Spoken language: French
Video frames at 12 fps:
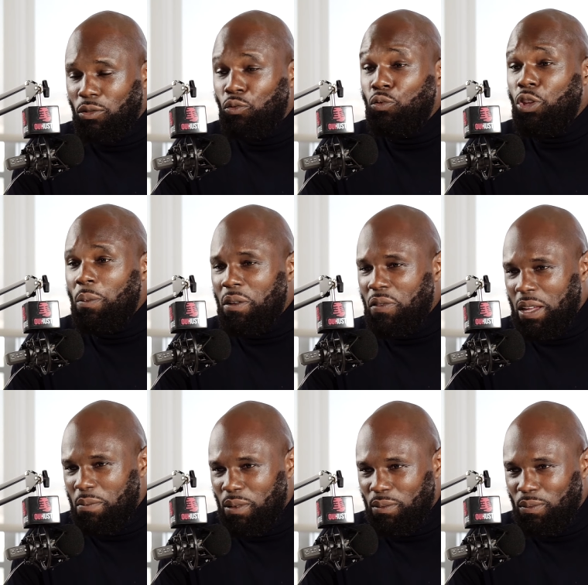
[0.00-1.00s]
Tout homme est
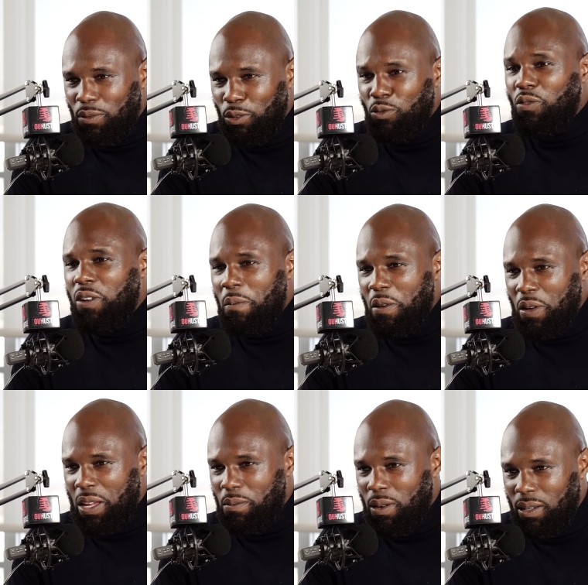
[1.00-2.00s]
faillible. Toute femme est
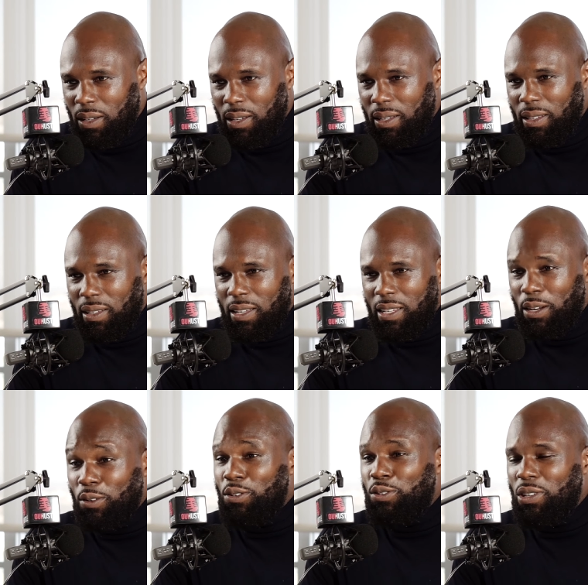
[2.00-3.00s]
faillible. Il n'y a
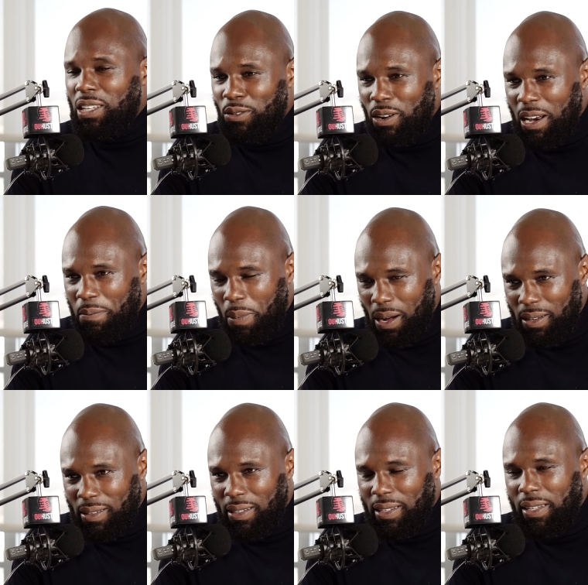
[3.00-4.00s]
que Dieu qui ne l'est pas.
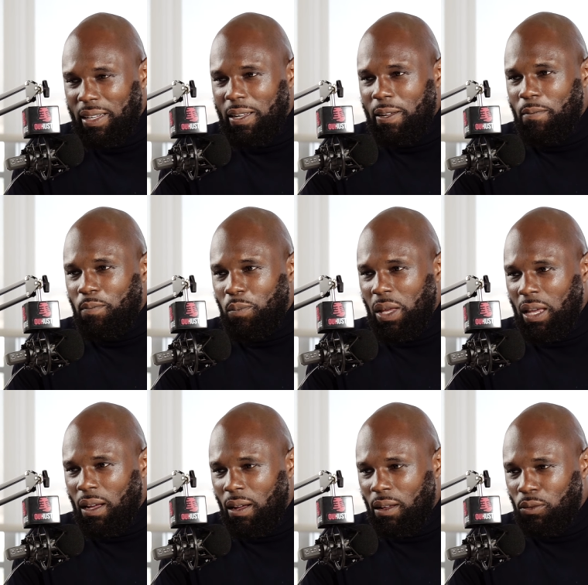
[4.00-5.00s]
Mm-hmm.
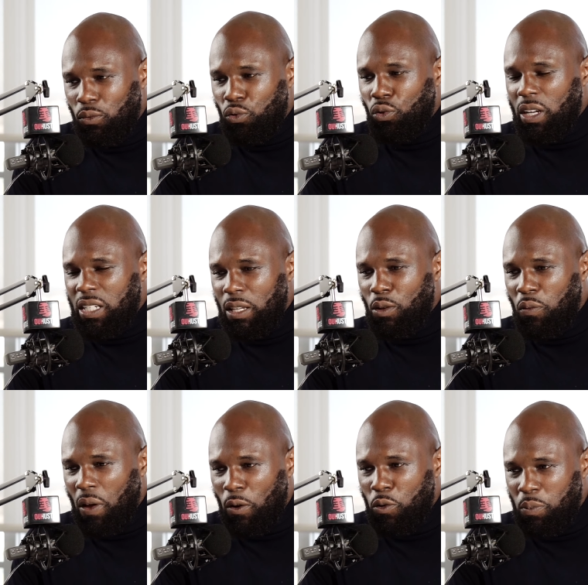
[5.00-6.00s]
Mais euh, toujours essayer de
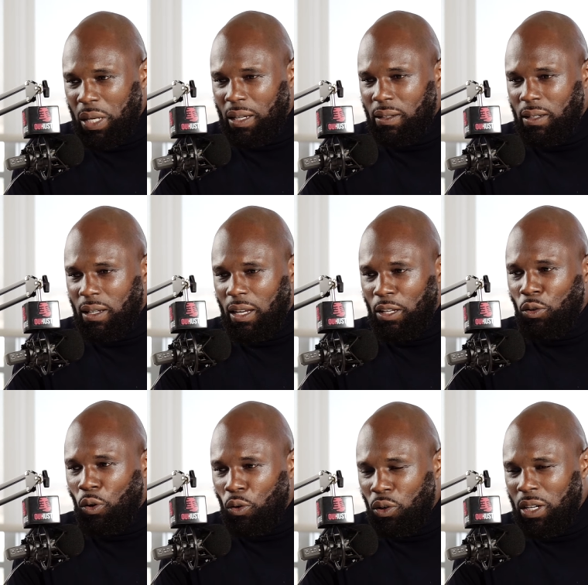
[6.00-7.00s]
faire le bien et de
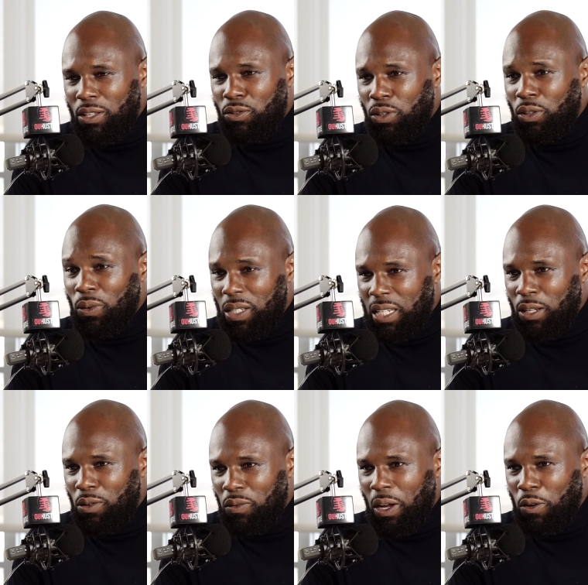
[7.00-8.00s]
reconnaître ceux qui ont essayé
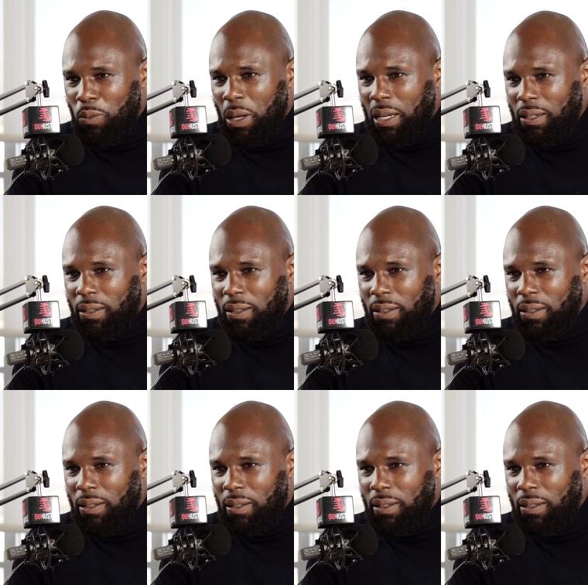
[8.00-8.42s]
de faire le bien,